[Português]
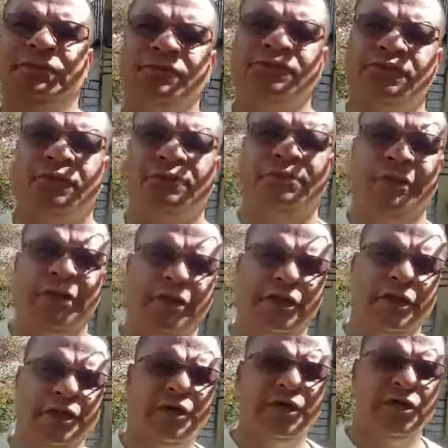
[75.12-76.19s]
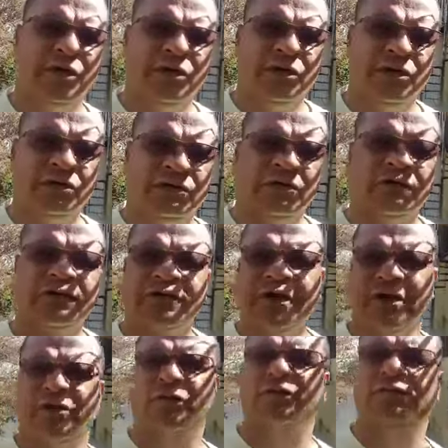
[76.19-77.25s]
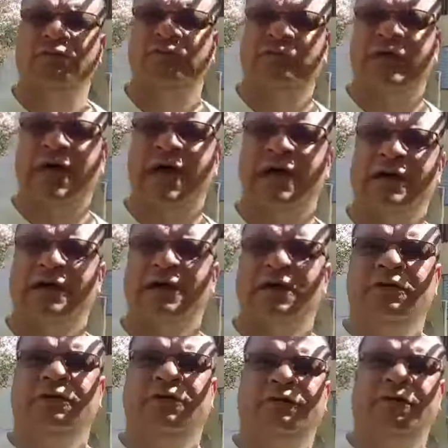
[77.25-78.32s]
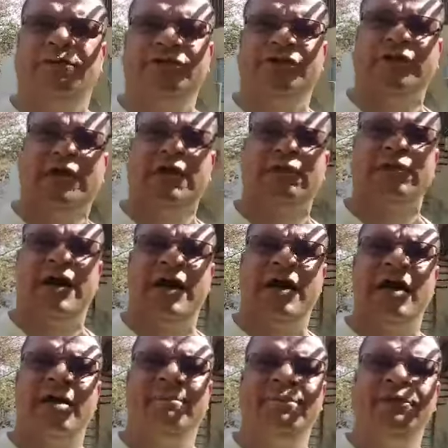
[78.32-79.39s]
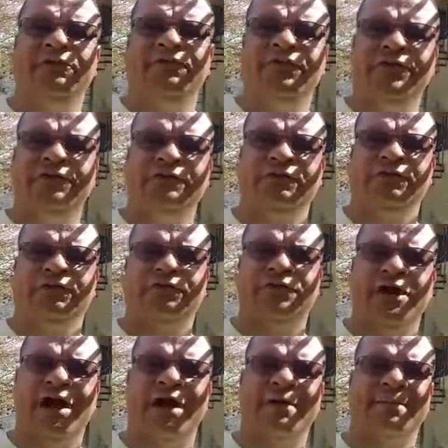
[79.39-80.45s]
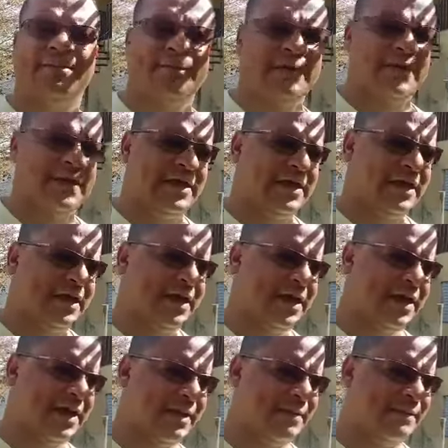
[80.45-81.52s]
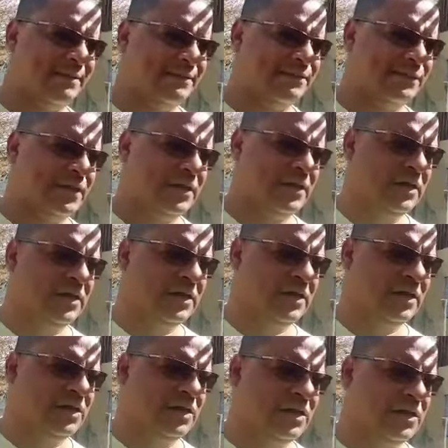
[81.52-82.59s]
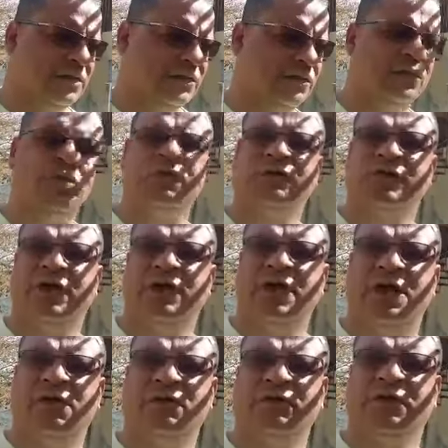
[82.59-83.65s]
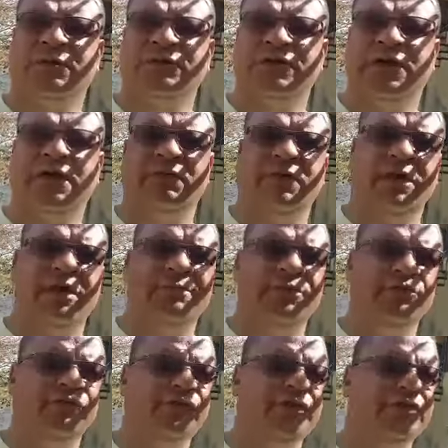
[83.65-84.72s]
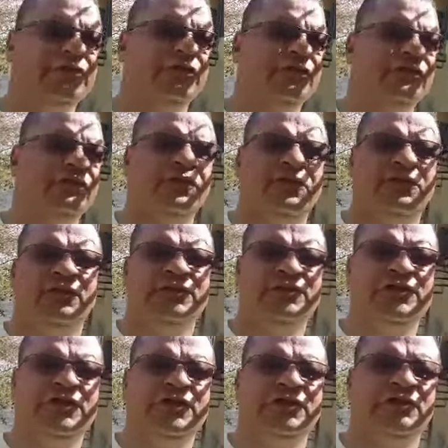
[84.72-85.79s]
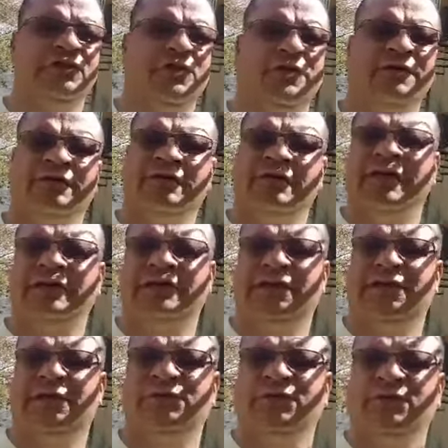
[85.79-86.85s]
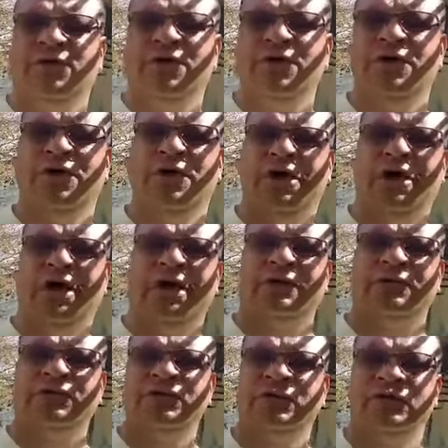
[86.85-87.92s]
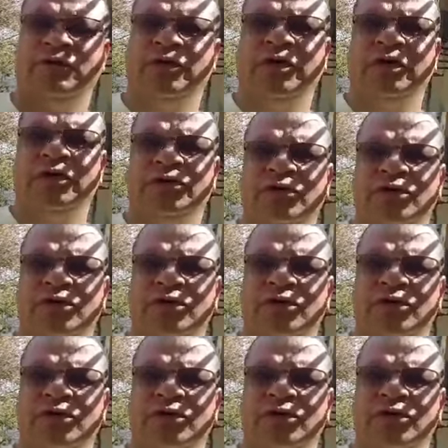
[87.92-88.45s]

sobre o nosso canal, tá? Nós estamos chegando a mil vídeos já é, no nosso canal, estamos chegando a mil vídeos onde nós retratamos é, tudo que